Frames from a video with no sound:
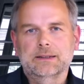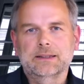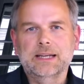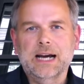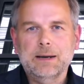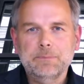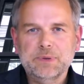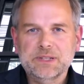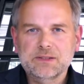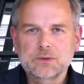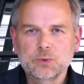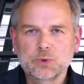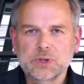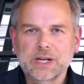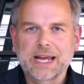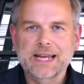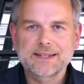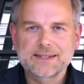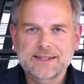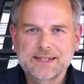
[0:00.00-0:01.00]
Gab es
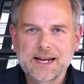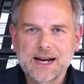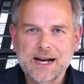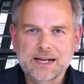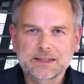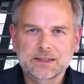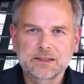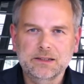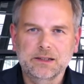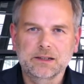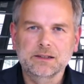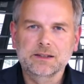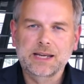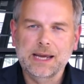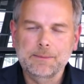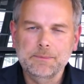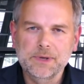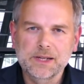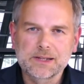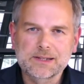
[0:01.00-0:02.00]
nun Hetzjagden in
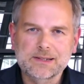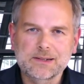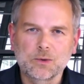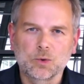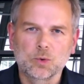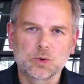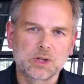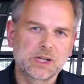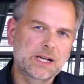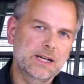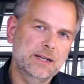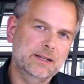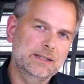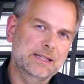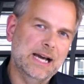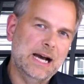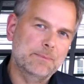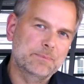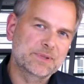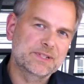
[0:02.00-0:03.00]
Chemnitz oder
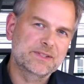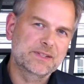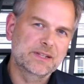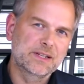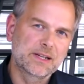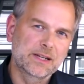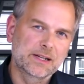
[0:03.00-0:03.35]
gab es sie